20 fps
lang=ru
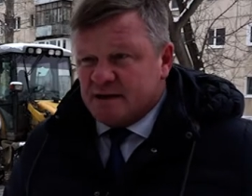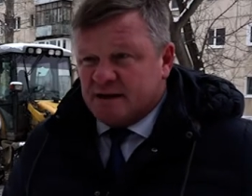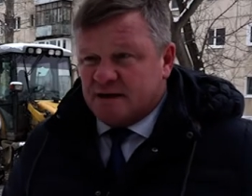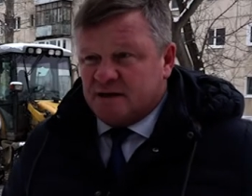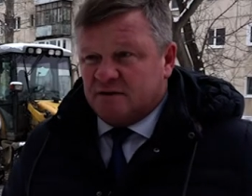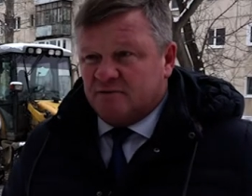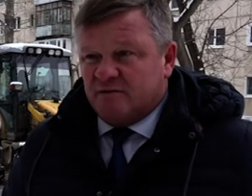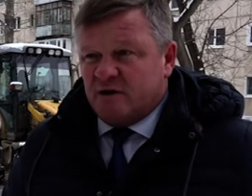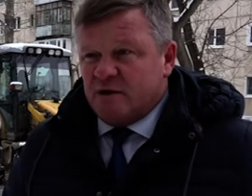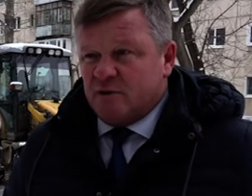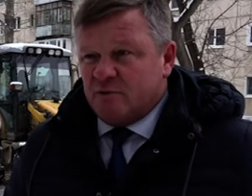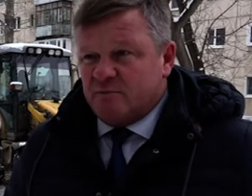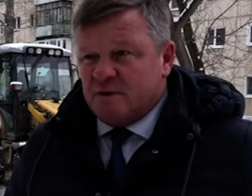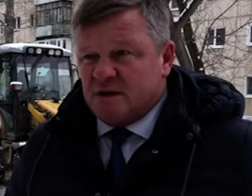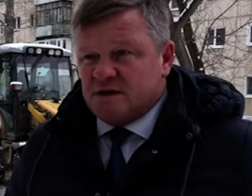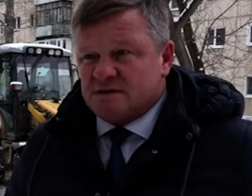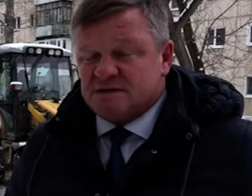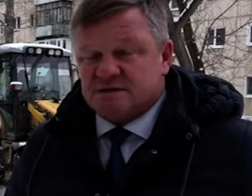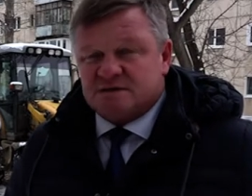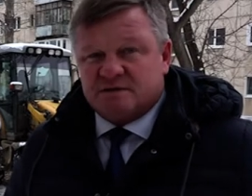Январем
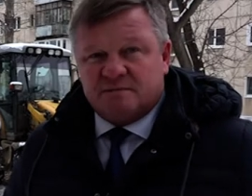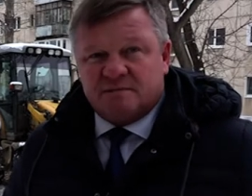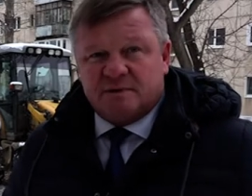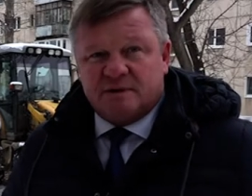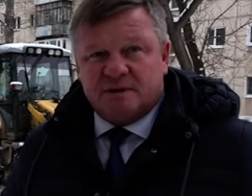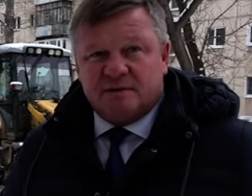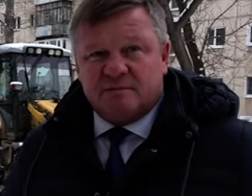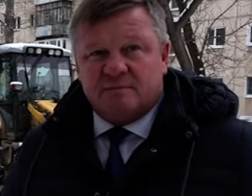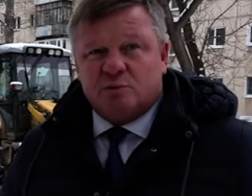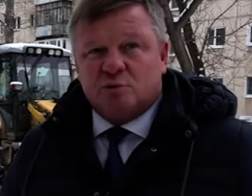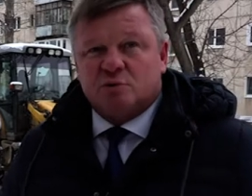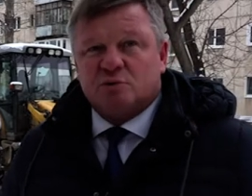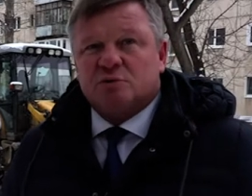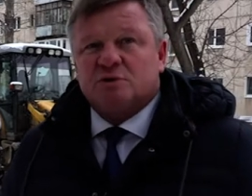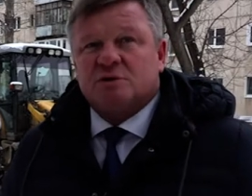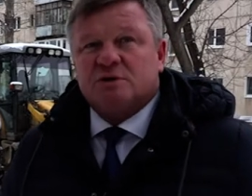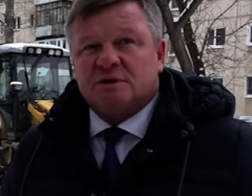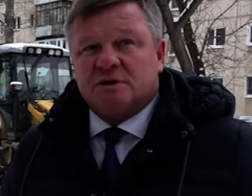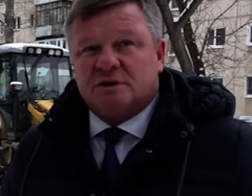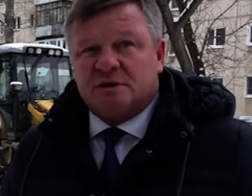месяцем будут
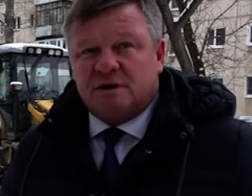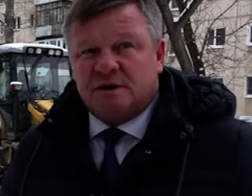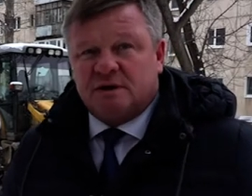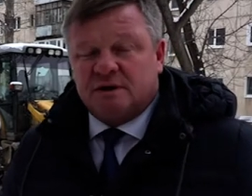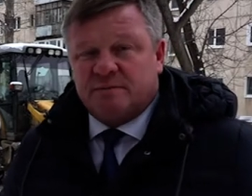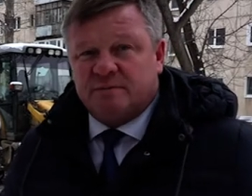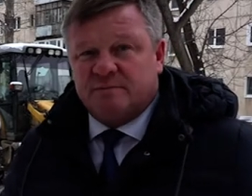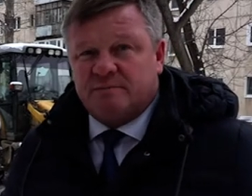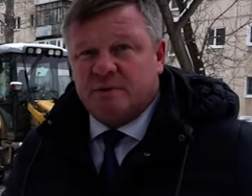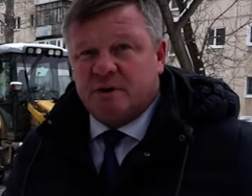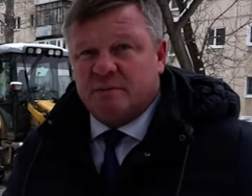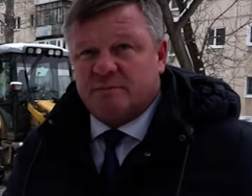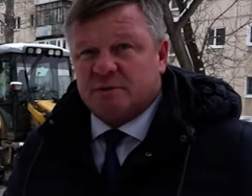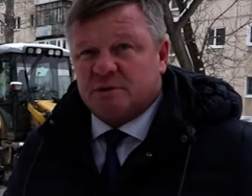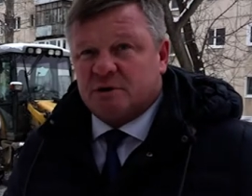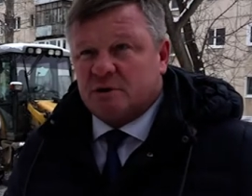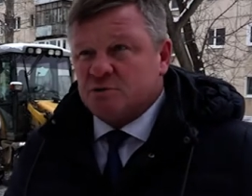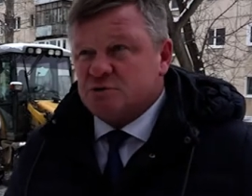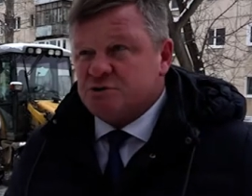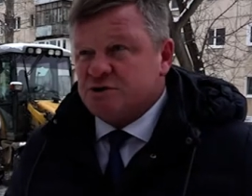э,
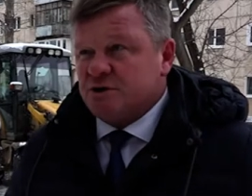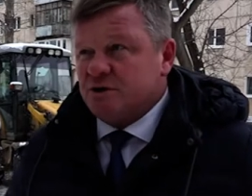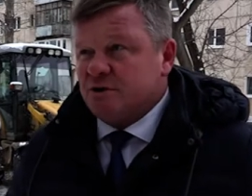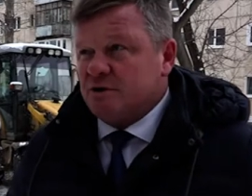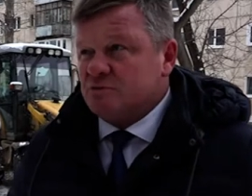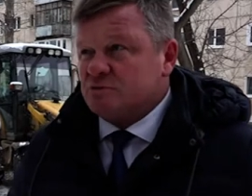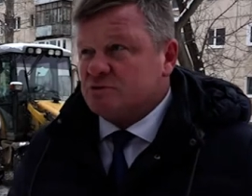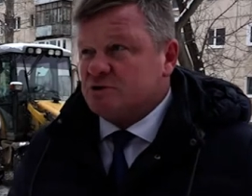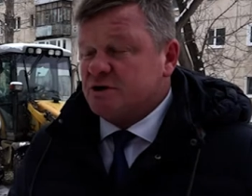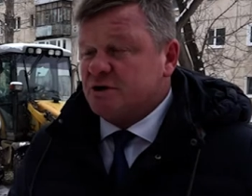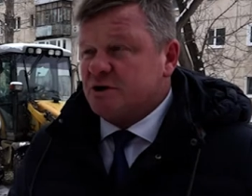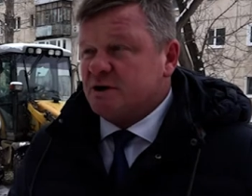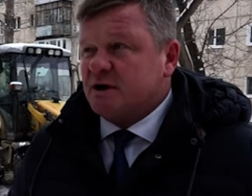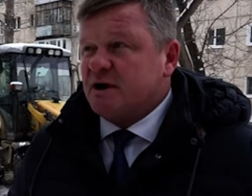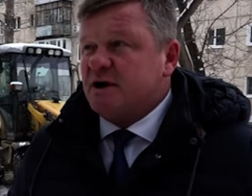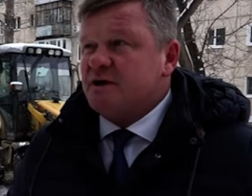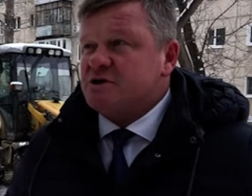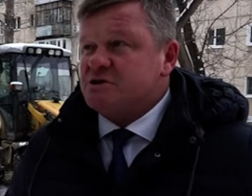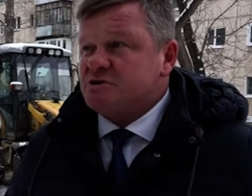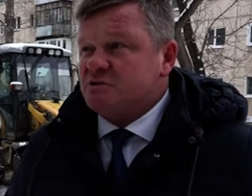переподключения уже к
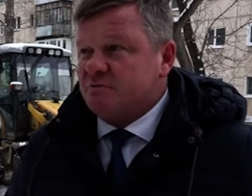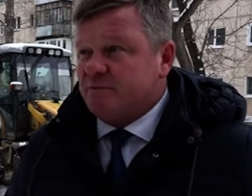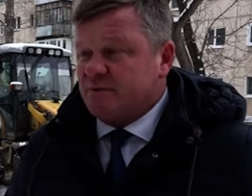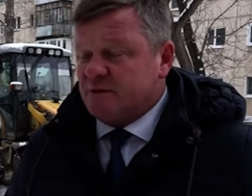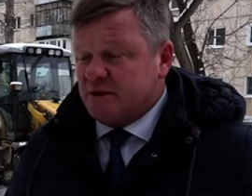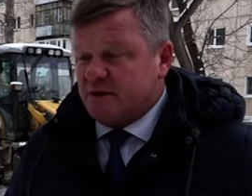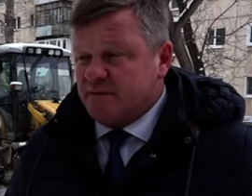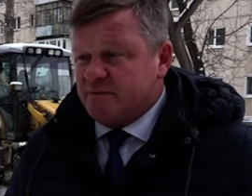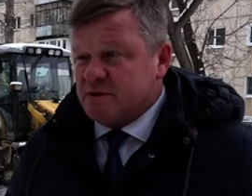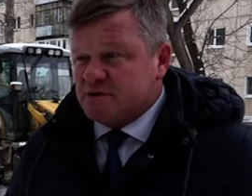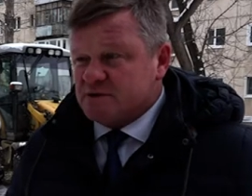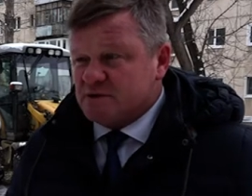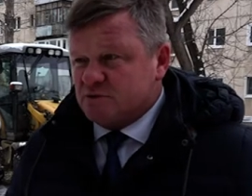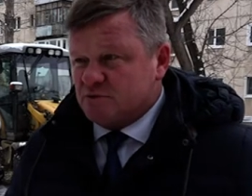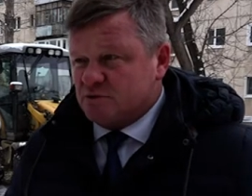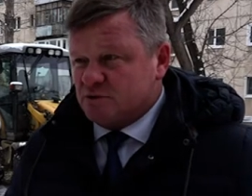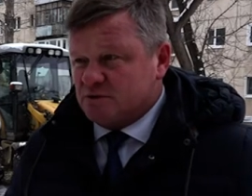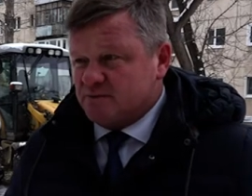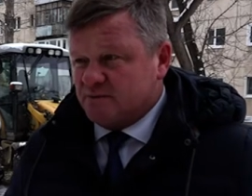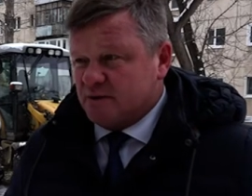конечному потребителю,
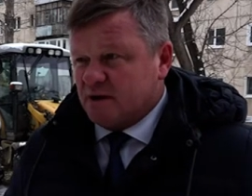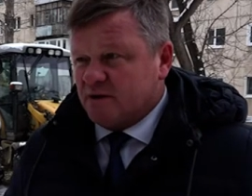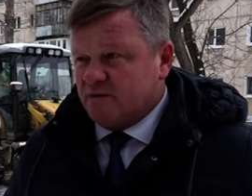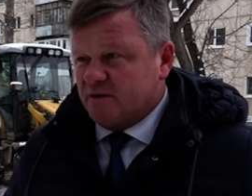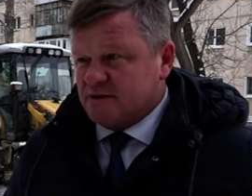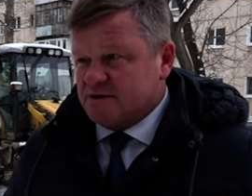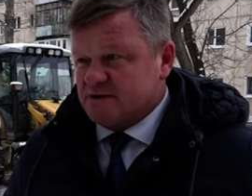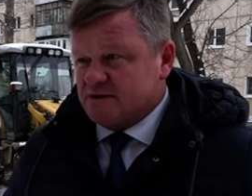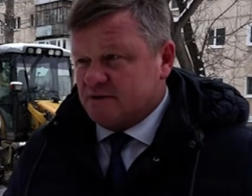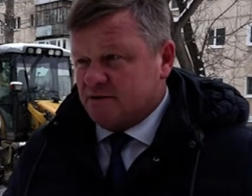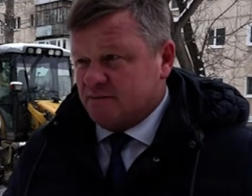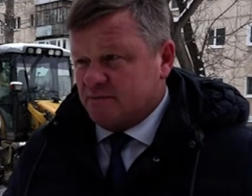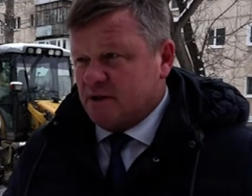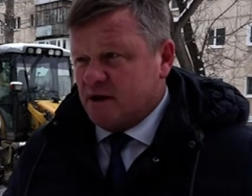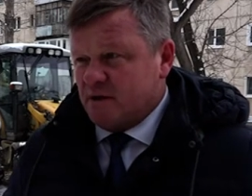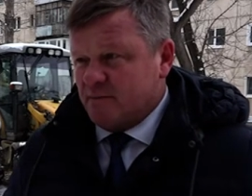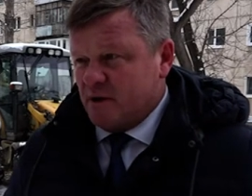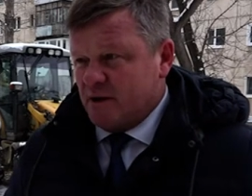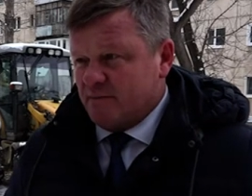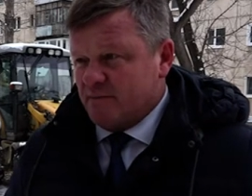то есть многоквартирным
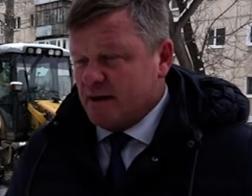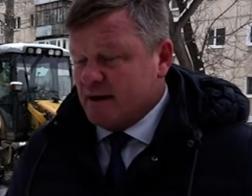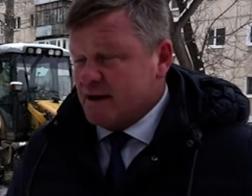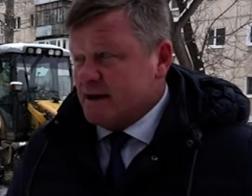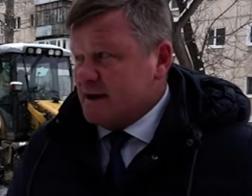домам.